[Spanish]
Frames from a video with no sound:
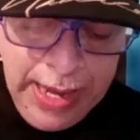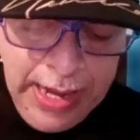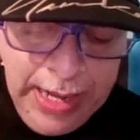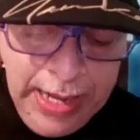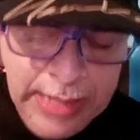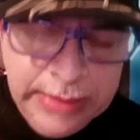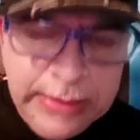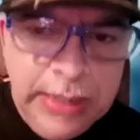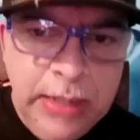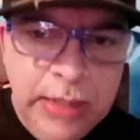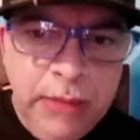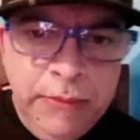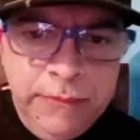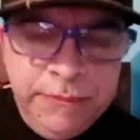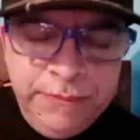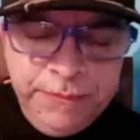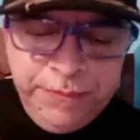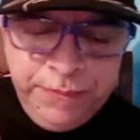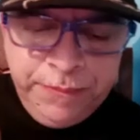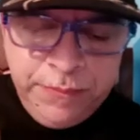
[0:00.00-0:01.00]
Elder.
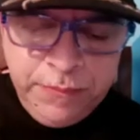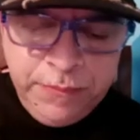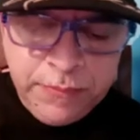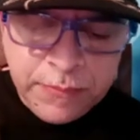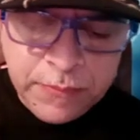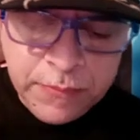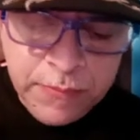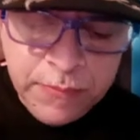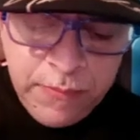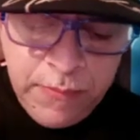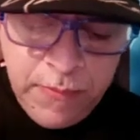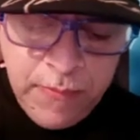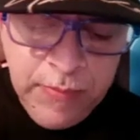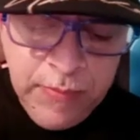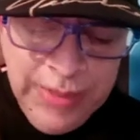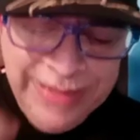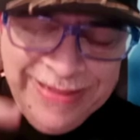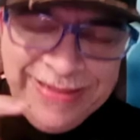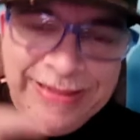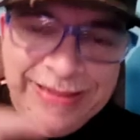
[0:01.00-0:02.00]

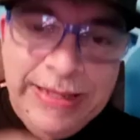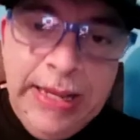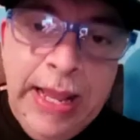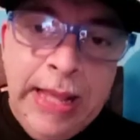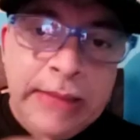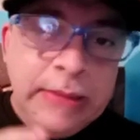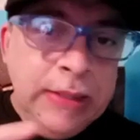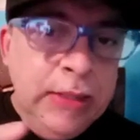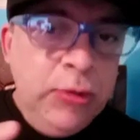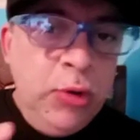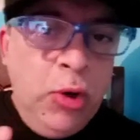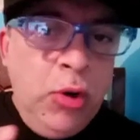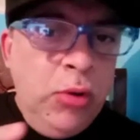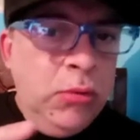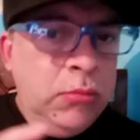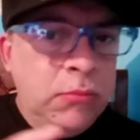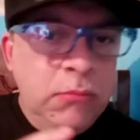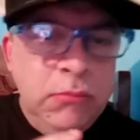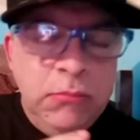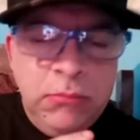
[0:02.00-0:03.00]
7 y
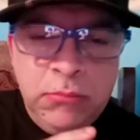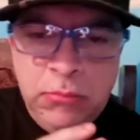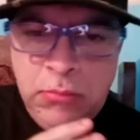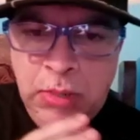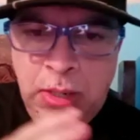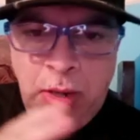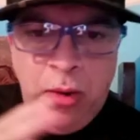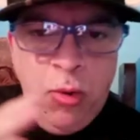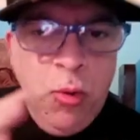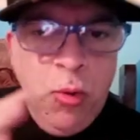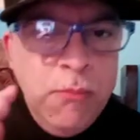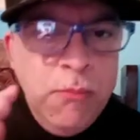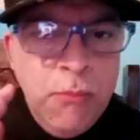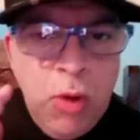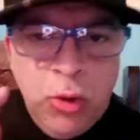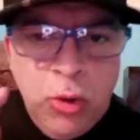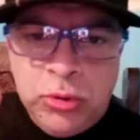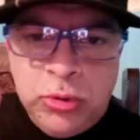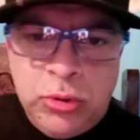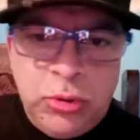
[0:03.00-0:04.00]
2 un
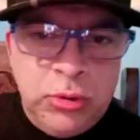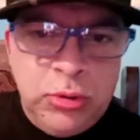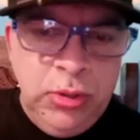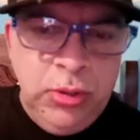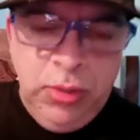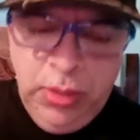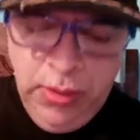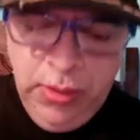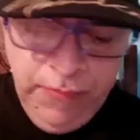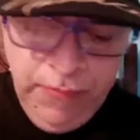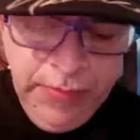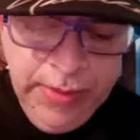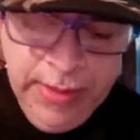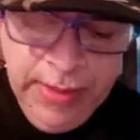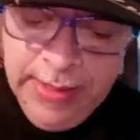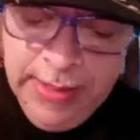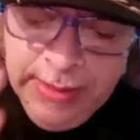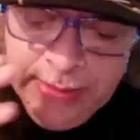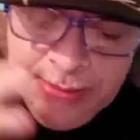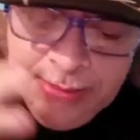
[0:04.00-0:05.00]
monstruo, señores.
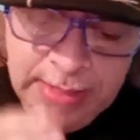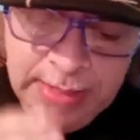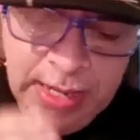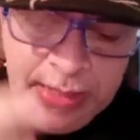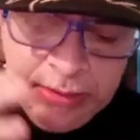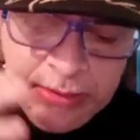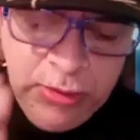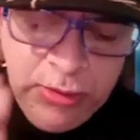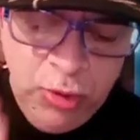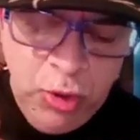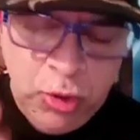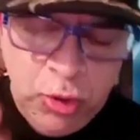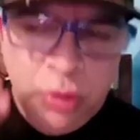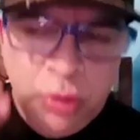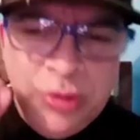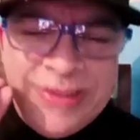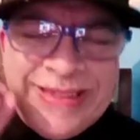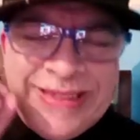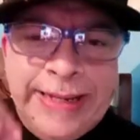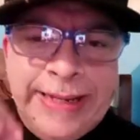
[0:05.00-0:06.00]
7 y 2
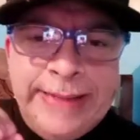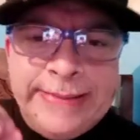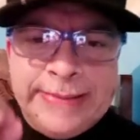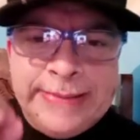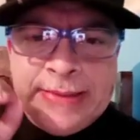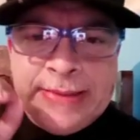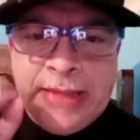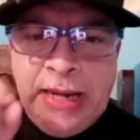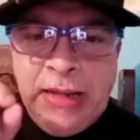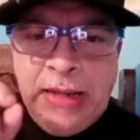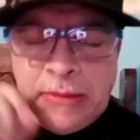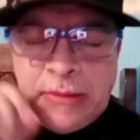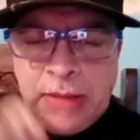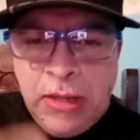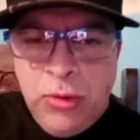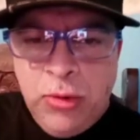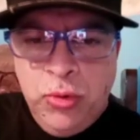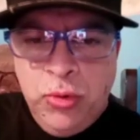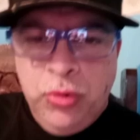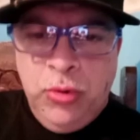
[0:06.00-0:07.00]
con
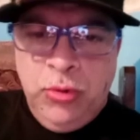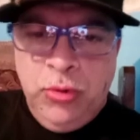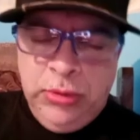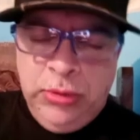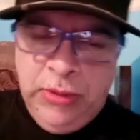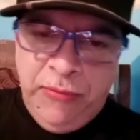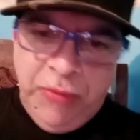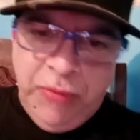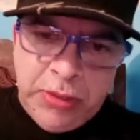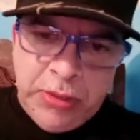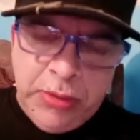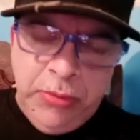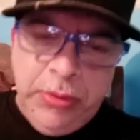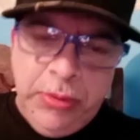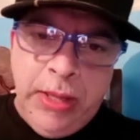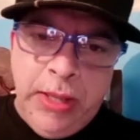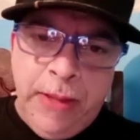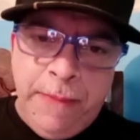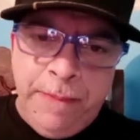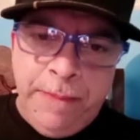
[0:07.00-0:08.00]
3.31 de
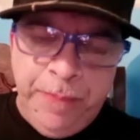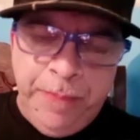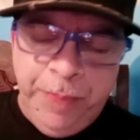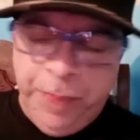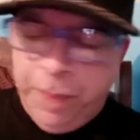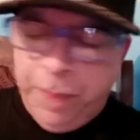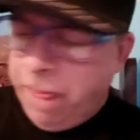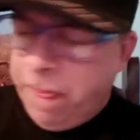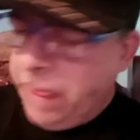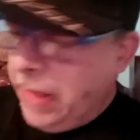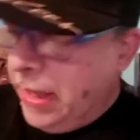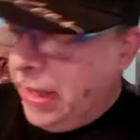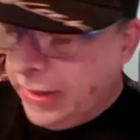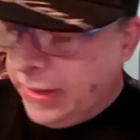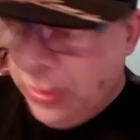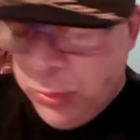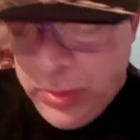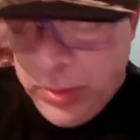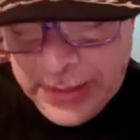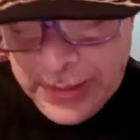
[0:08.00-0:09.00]
efectividad.
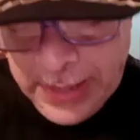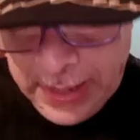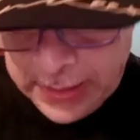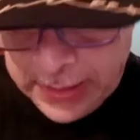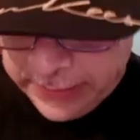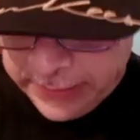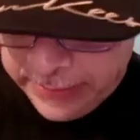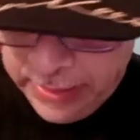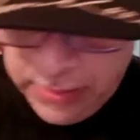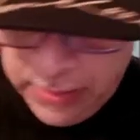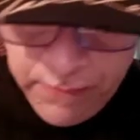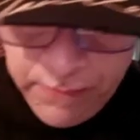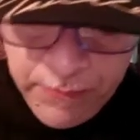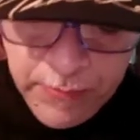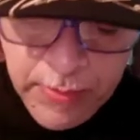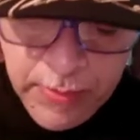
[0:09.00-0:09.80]
Aquí no hay nada que hacer.